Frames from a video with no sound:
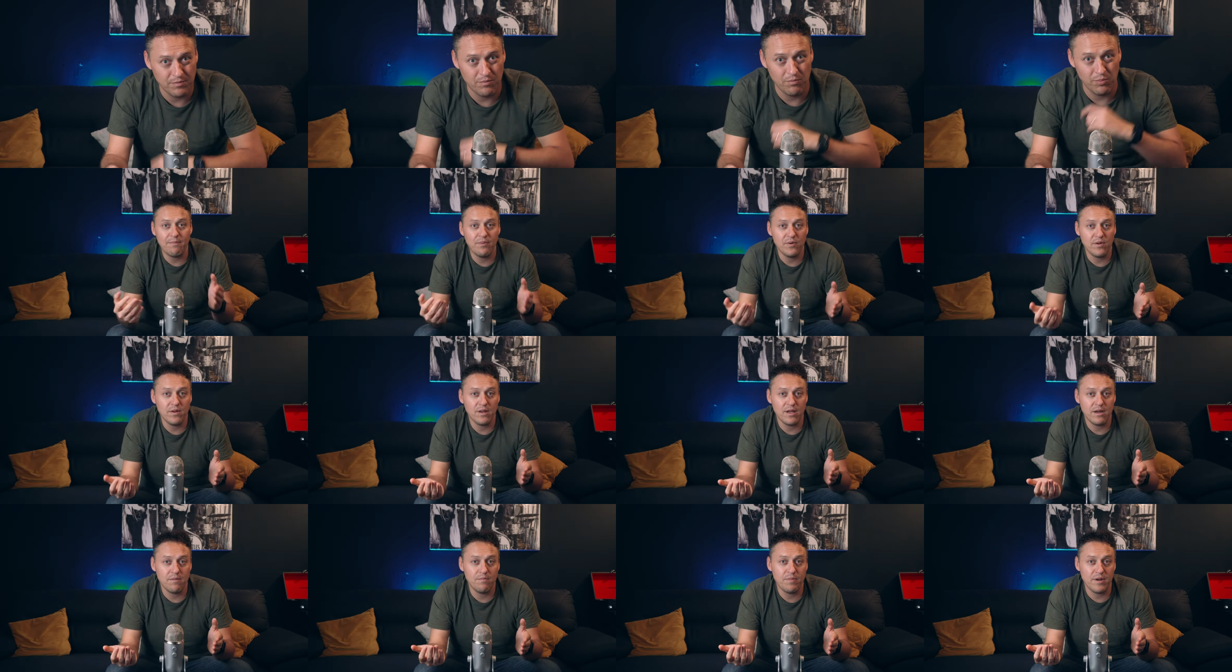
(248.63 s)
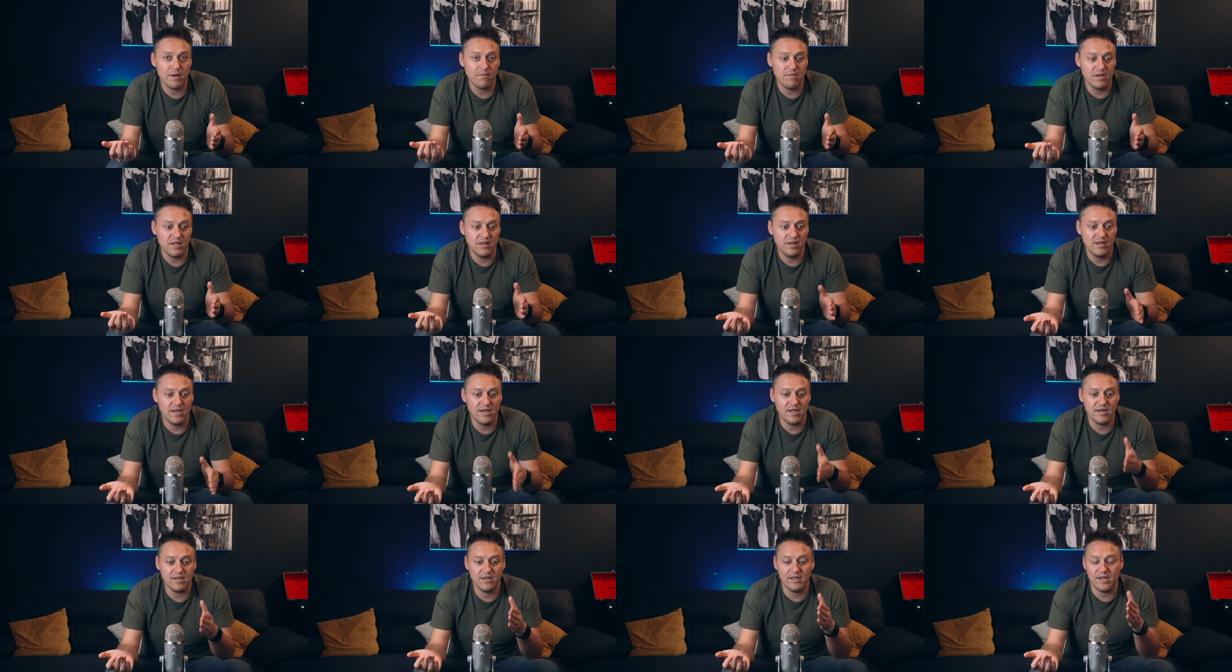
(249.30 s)
Va a poder
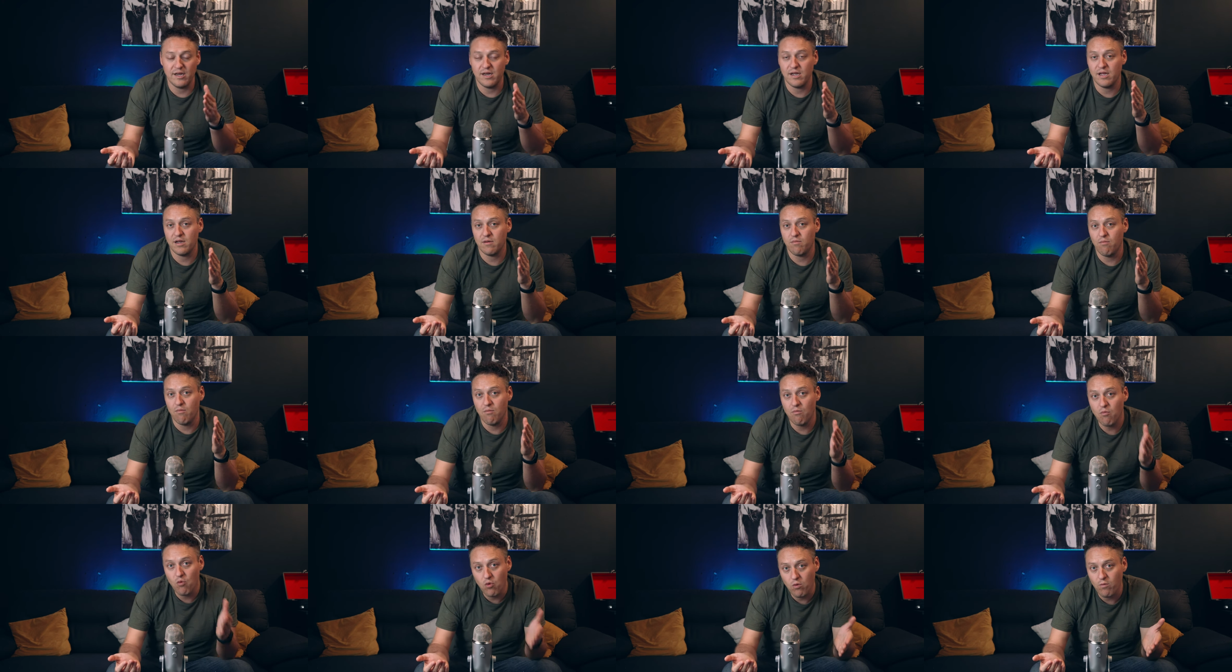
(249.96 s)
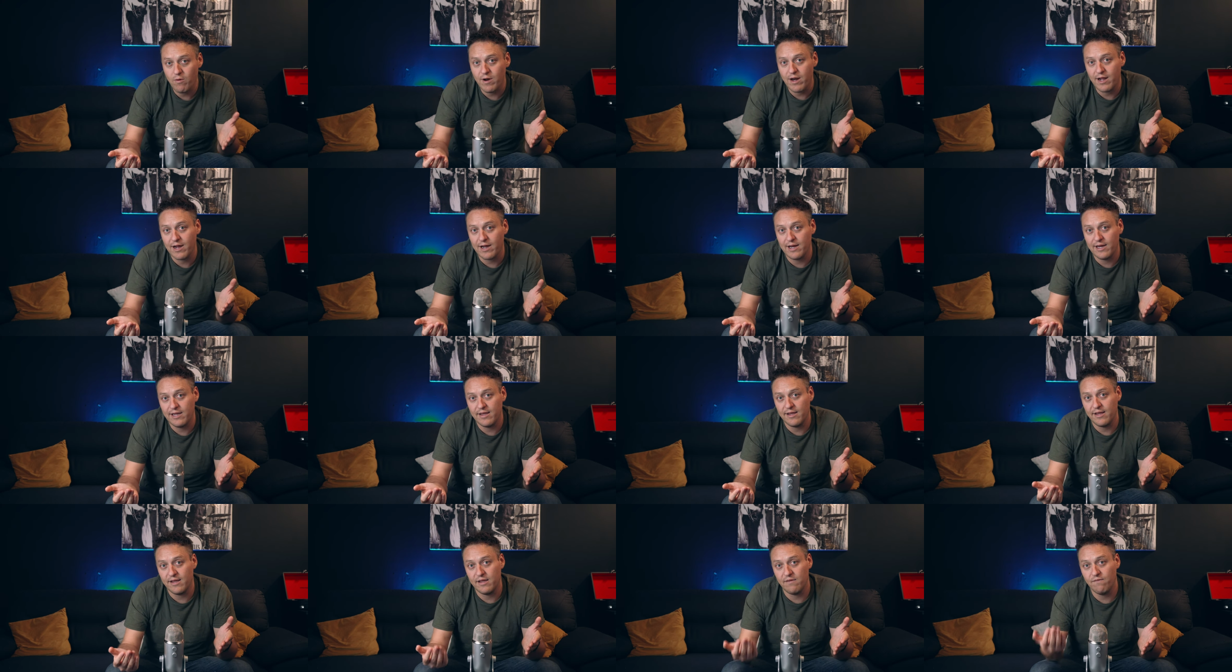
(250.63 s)
permitir tener muy buena
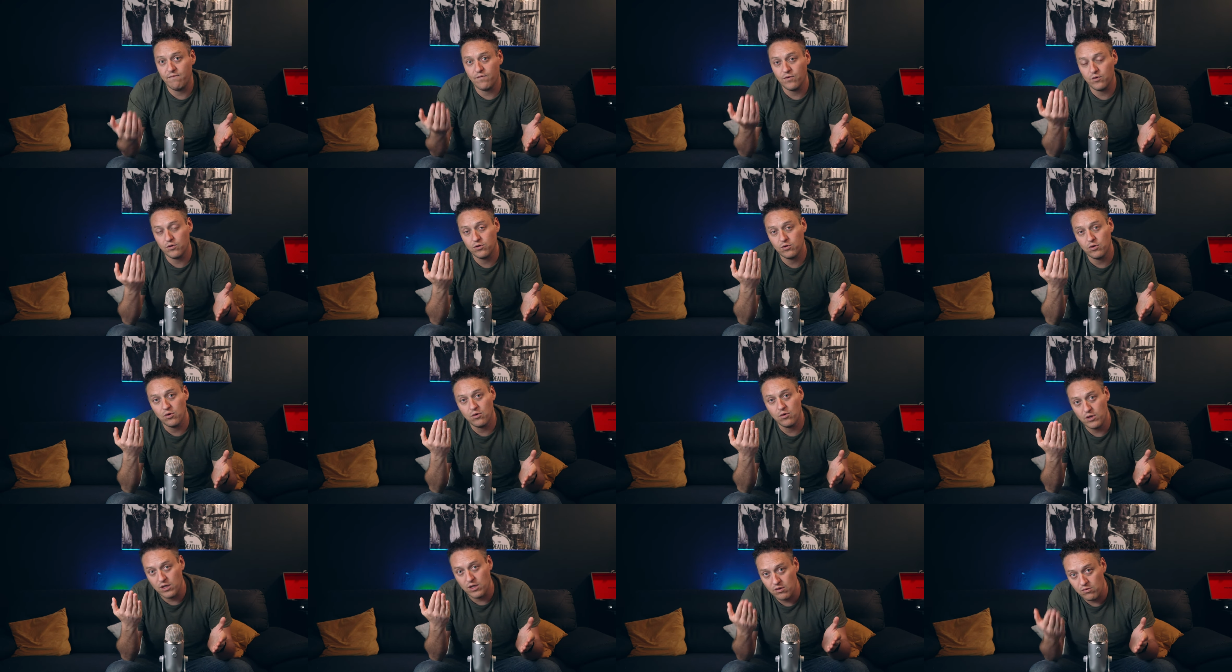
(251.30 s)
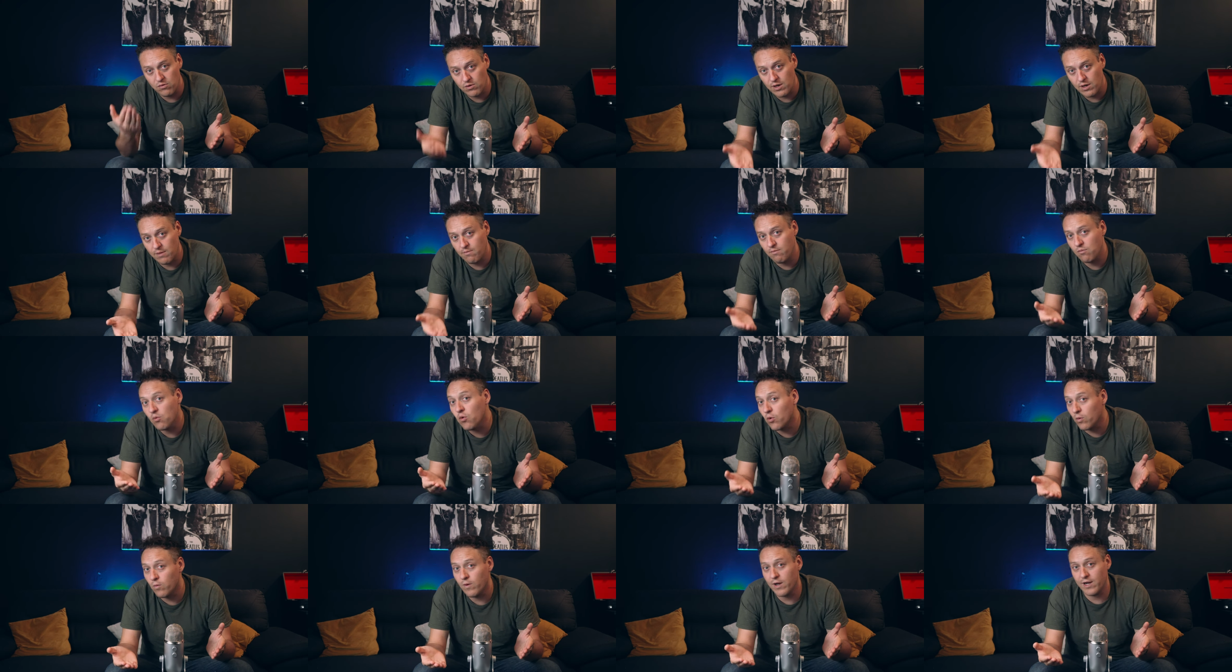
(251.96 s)
calidad en foto y una
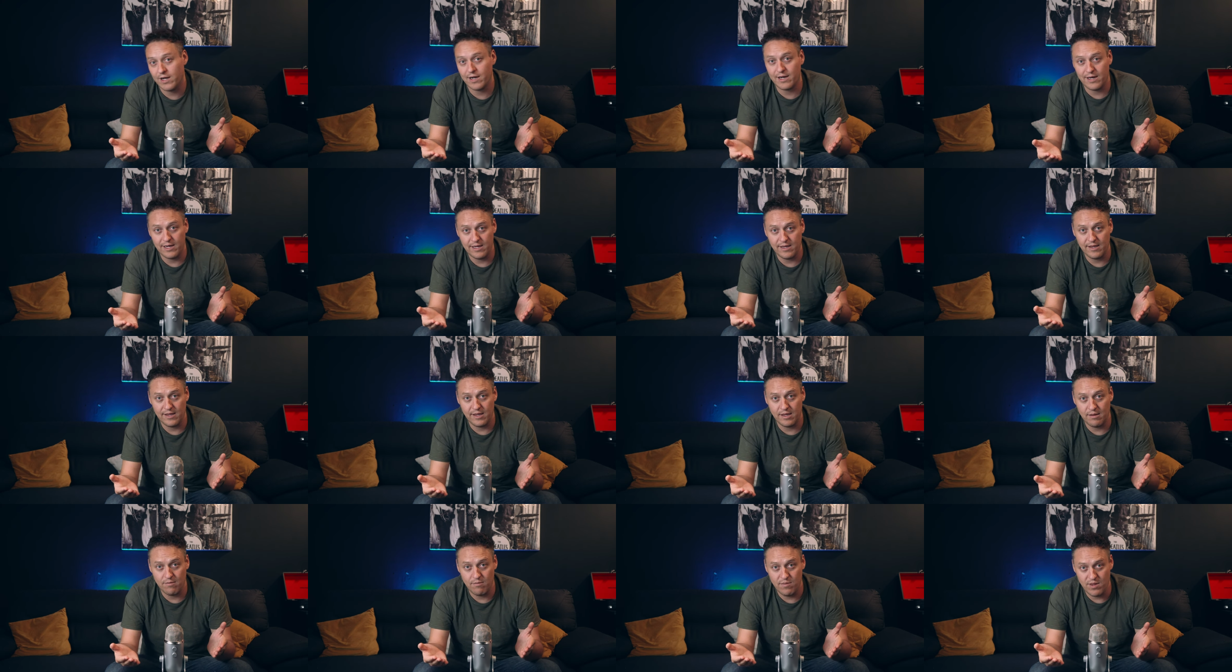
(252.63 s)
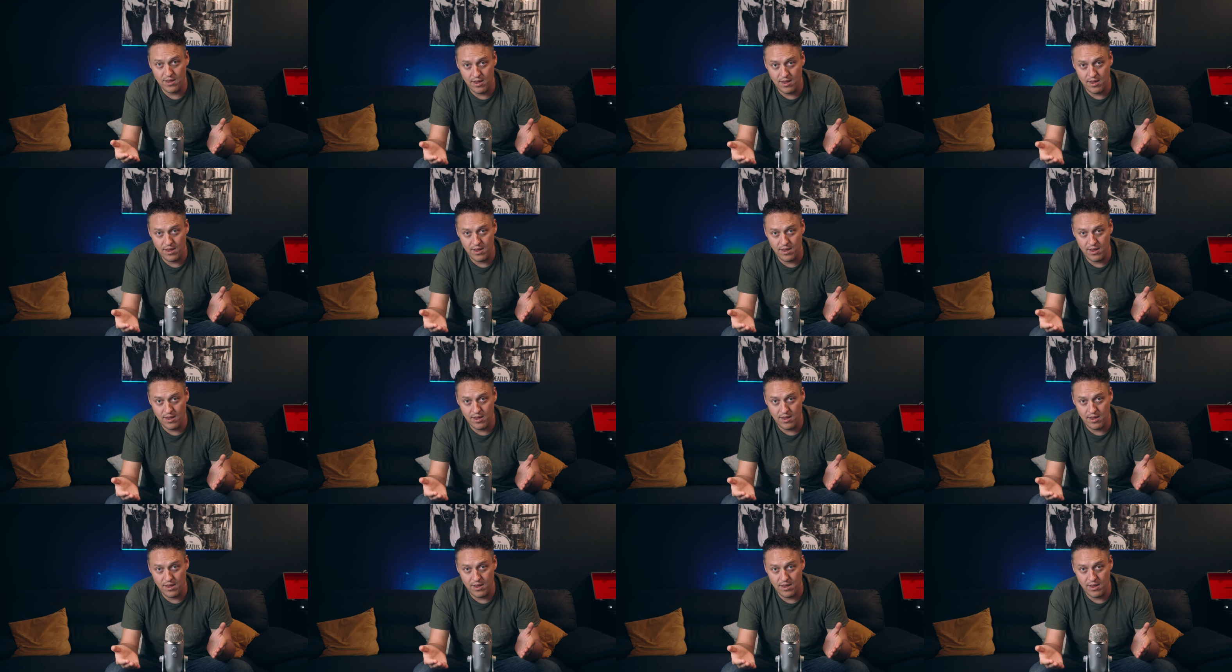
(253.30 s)
muy buena calidad en